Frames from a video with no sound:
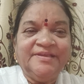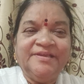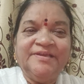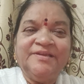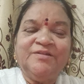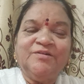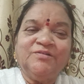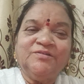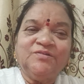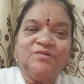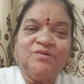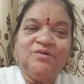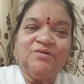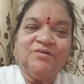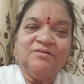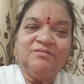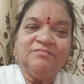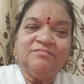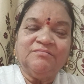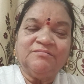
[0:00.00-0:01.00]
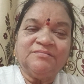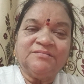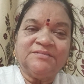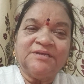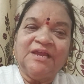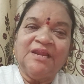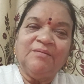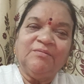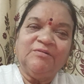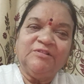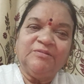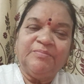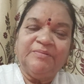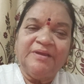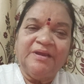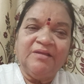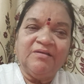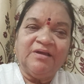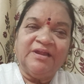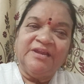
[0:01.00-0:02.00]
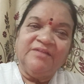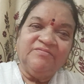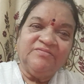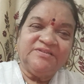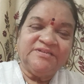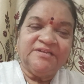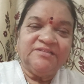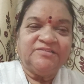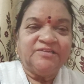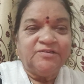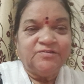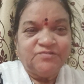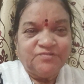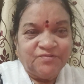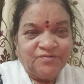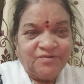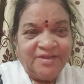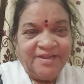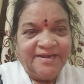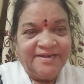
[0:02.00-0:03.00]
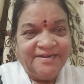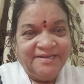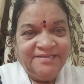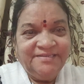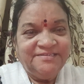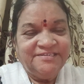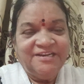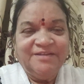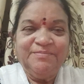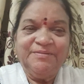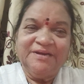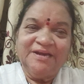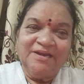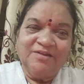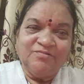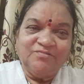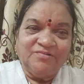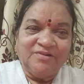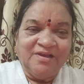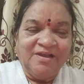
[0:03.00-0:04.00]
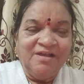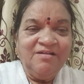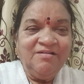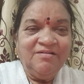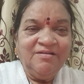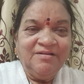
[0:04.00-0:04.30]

ఈ రోజుల్లో చాలామంది పిల్లలకు అన్ని విషయాలు తెలుస్తున్నాయండి చిన్నపిల్లలకు కూడా